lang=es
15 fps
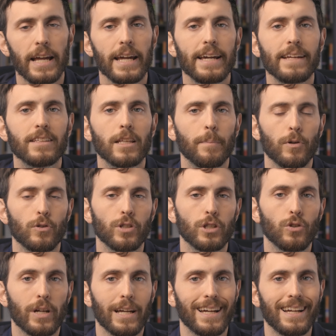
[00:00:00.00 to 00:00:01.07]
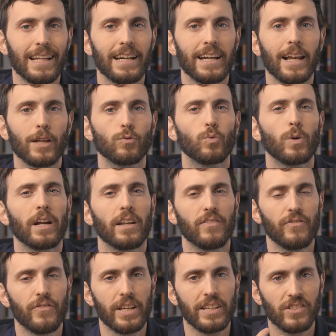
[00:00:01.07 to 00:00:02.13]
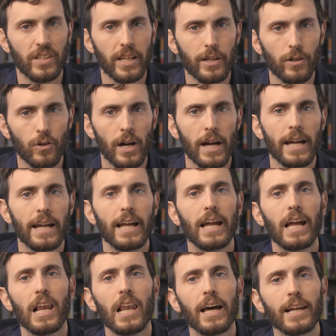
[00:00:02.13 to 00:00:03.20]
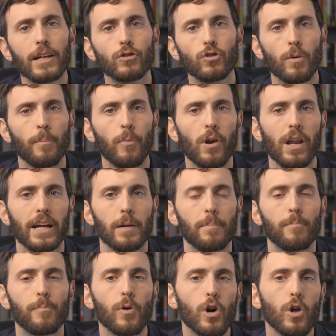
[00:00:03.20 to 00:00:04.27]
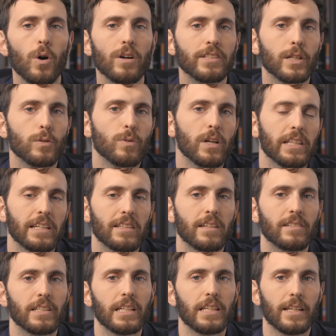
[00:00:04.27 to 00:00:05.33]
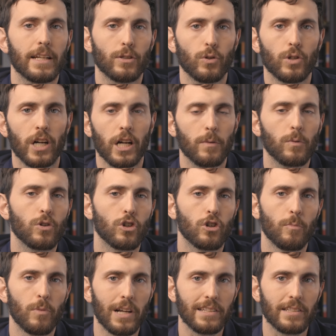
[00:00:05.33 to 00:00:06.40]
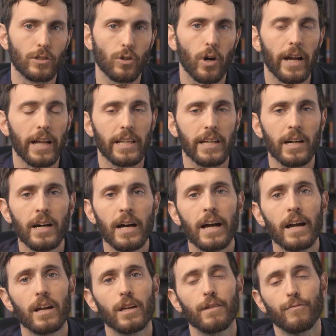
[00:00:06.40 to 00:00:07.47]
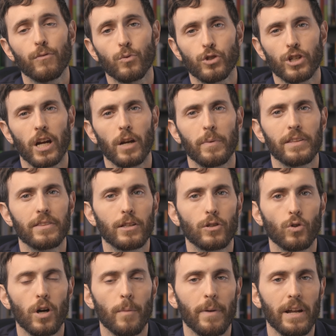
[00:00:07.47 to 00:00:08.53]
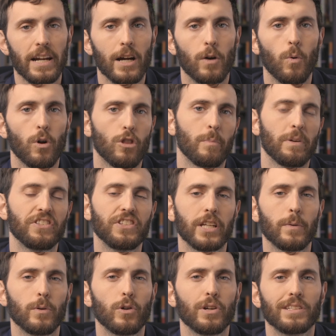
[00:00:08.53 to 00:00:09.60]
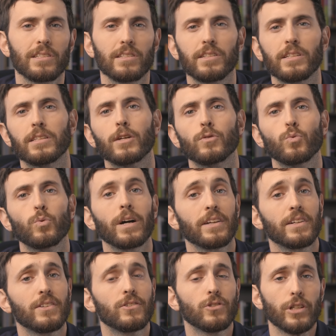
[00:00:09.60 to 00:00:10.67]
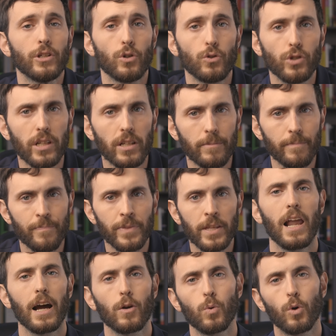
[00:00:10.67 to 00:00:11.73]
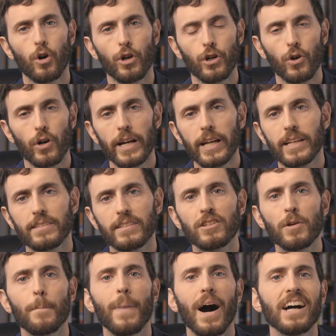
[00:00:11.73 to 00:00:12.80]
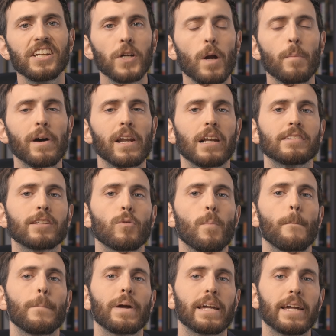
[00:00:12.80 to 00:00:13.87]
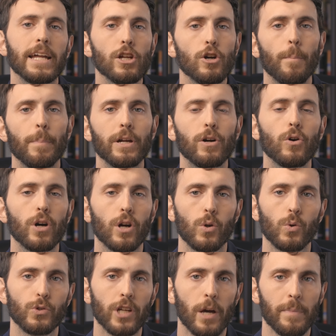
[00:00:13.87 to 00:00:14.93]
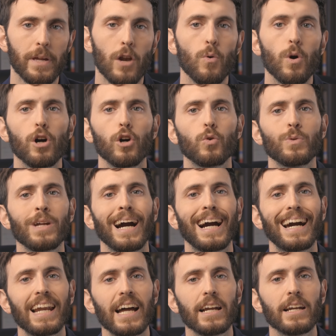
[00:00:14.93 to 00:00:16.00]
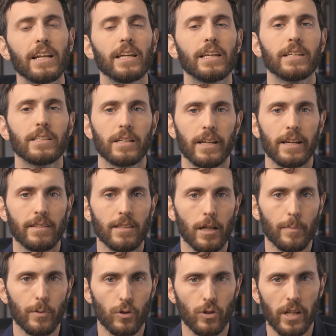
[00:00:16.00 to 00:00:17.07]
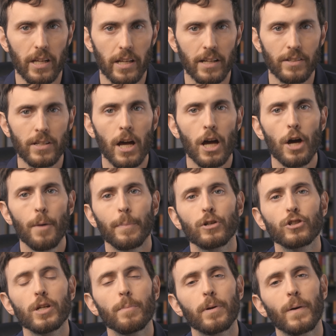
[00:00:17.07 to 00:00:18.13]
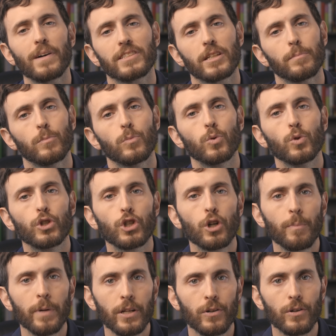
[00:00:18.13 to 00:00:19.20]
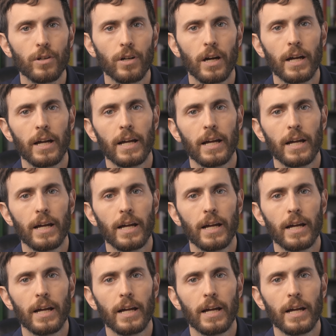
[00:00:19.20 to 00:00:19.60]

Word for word: Este proceso que genera azúcar de cero es la razón por la que puedo hacer un una dieta sin hidratos de carbono como la cetogenia y funcionar bien de todas maneras cuando mi cerebro necesita azúcar sí o sí. La gluconeogénesis va a llevarme a realizar un pequeño pico de glucemia luego de una gran ingesta de proteínas, pero siempre va a ser mucho menor